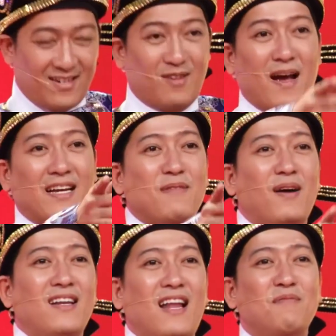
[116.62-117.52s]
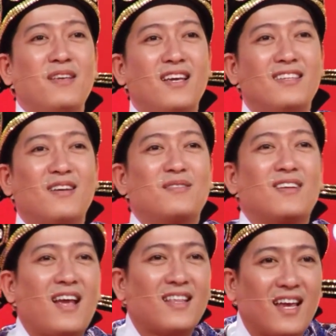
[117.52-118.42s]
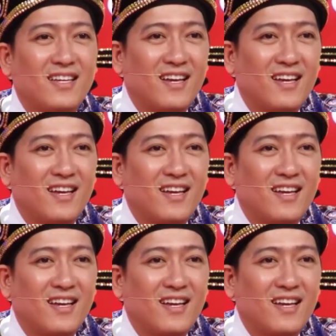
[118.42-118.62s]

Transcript: Rồi bạn cái bên làm gì sao e thẹn vậy